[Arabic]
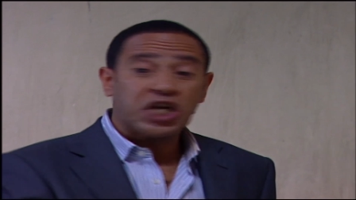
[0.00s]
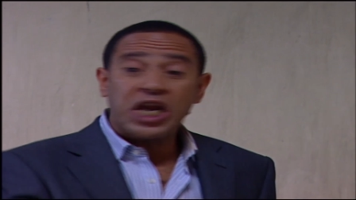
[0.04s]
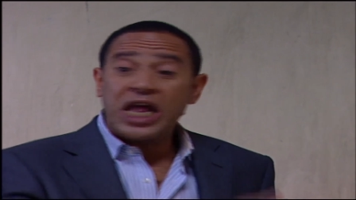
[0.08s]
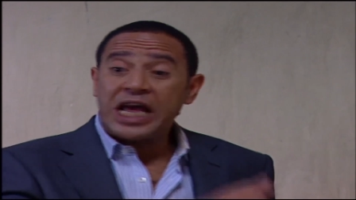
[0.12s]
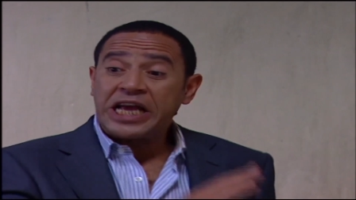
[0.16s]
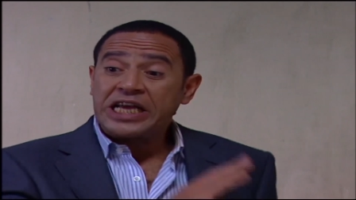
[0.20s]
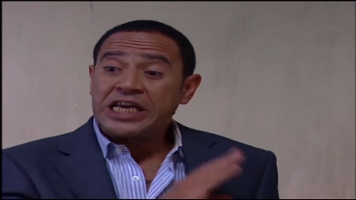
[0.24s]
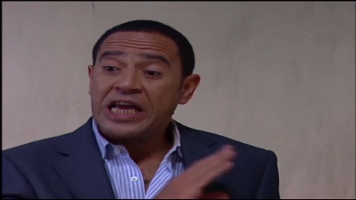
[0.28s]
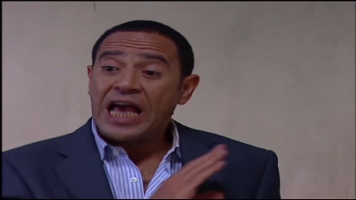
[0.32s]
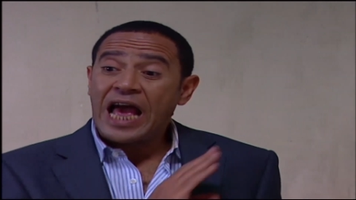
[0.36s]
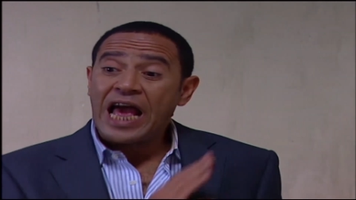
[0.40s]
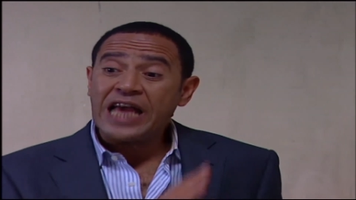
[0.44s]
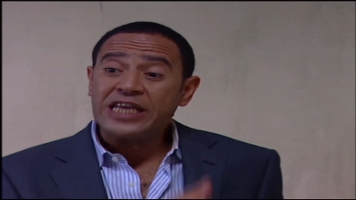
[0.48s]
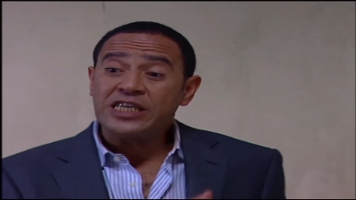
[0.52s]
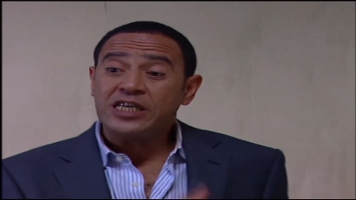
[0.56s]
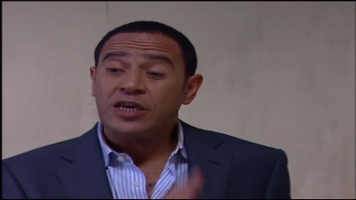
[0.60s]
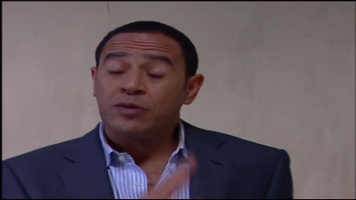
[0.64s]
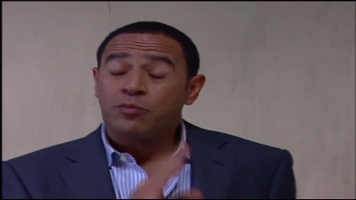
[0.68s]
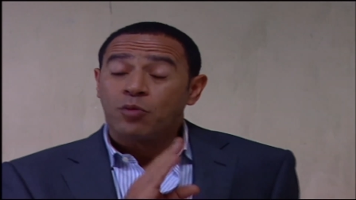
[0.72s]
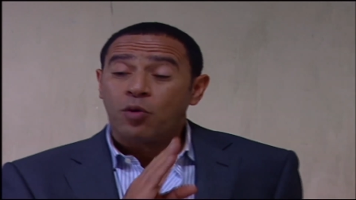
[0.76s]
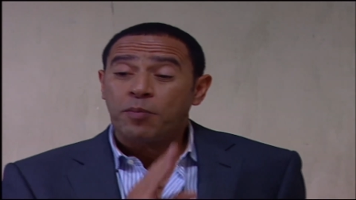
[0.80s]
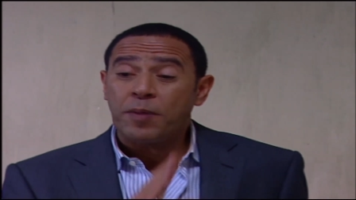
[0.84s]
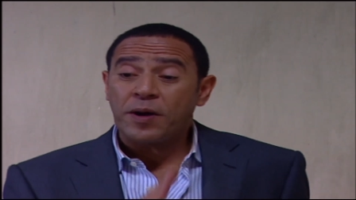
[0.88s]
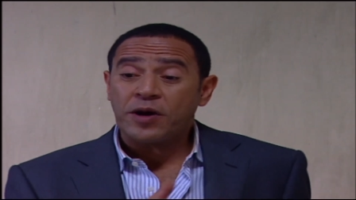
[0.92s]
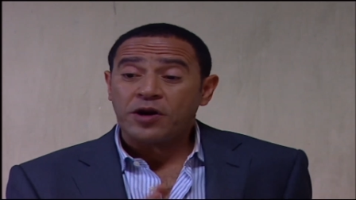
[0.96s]
مش لاقي
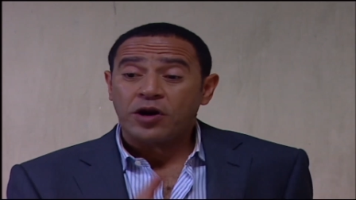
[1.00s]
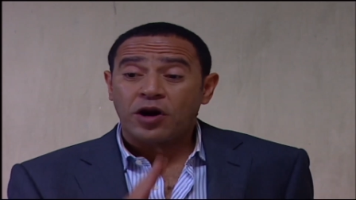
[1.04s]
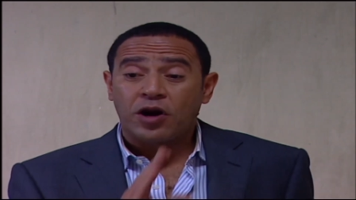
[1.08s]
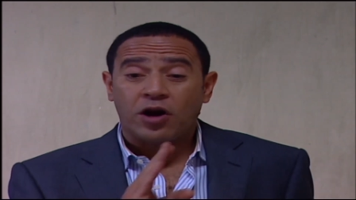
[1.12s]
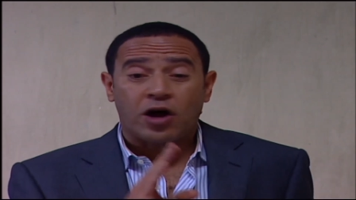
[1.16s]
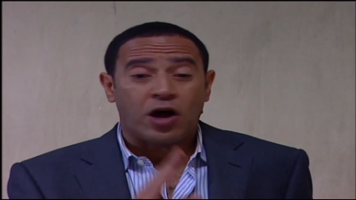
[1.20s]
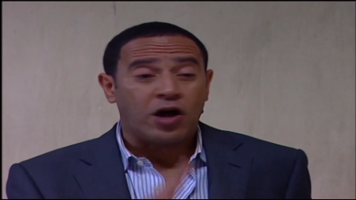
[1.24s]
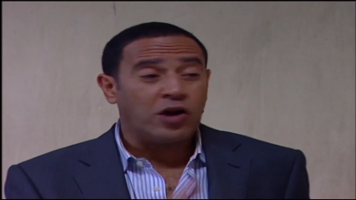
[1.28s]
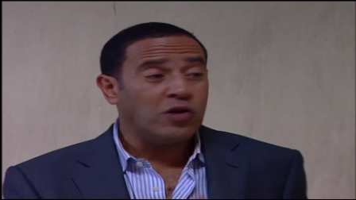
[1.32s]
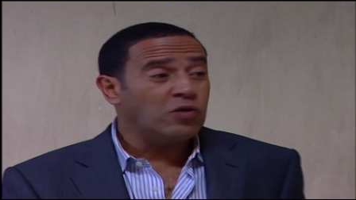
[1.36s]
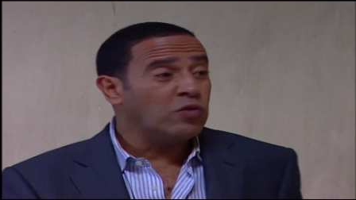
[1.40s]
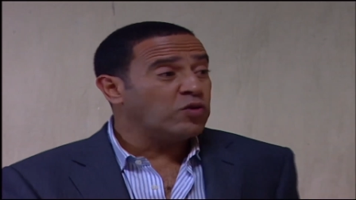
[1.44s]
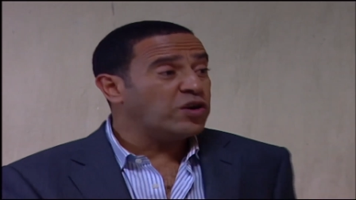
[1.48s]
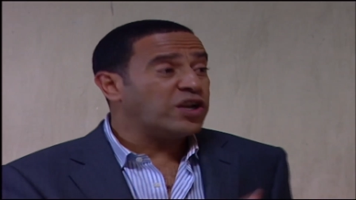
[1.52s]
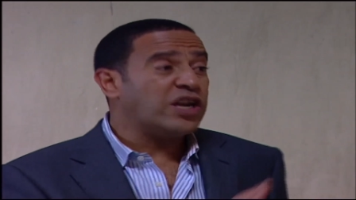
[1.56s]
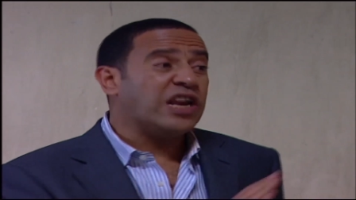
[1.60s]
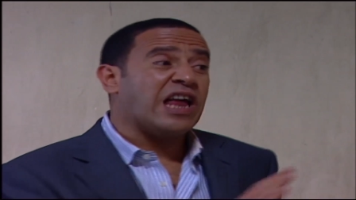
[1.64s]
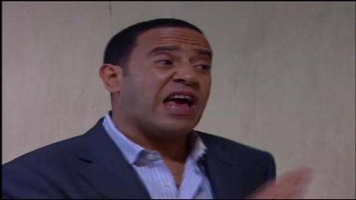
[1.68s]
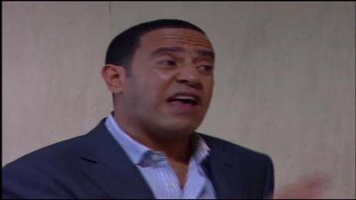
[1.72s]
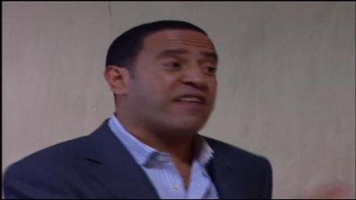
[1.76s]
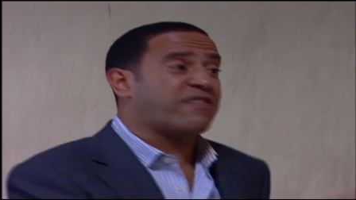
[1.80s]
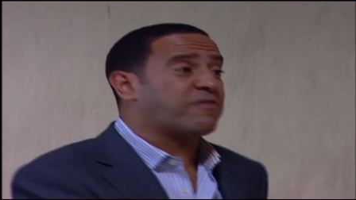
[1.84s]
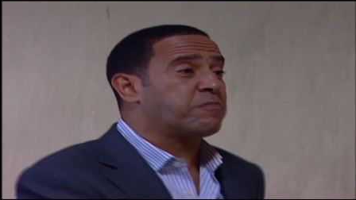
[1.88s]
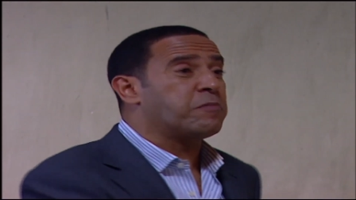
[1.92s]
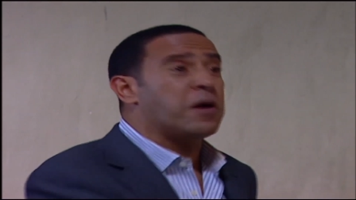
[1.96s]
اي مبرر قانوني
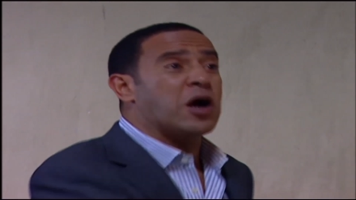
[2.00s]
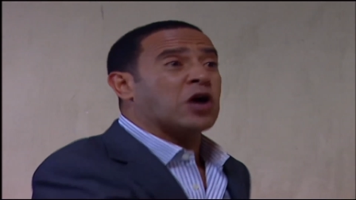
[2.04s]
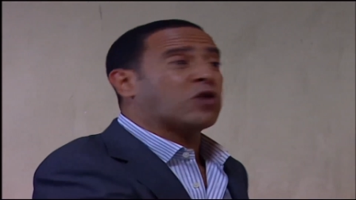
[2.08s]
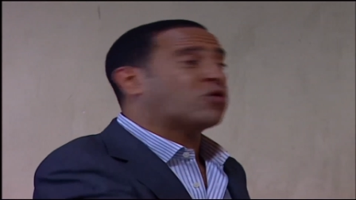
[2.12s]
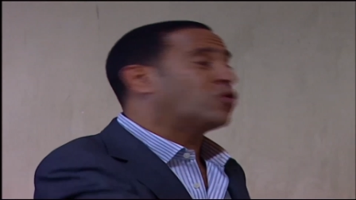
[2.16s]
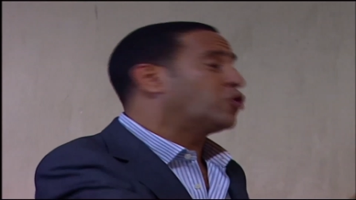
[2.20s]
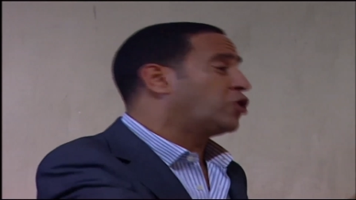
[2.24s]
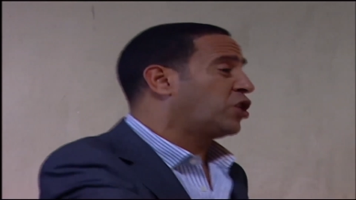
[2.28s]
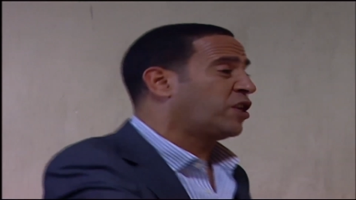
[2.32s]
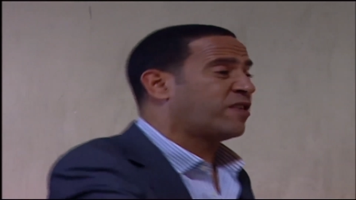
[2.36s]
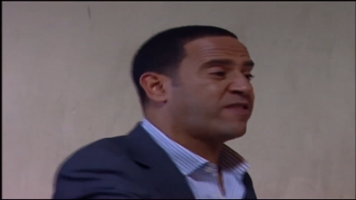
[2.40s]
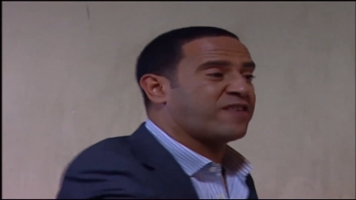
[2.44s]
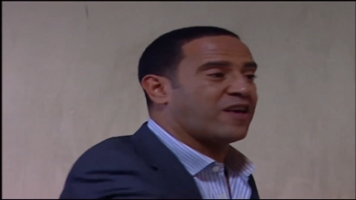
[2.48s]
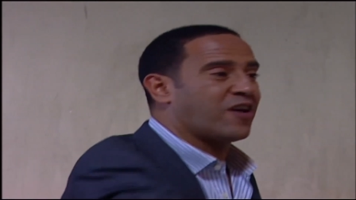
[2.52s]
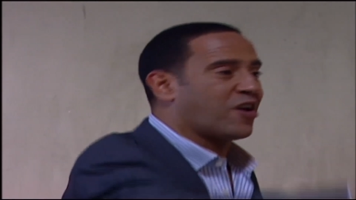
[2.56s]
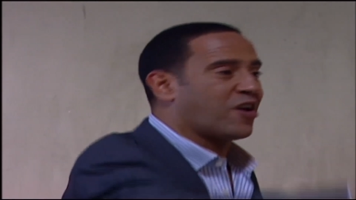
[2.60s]
لاسمائكم دي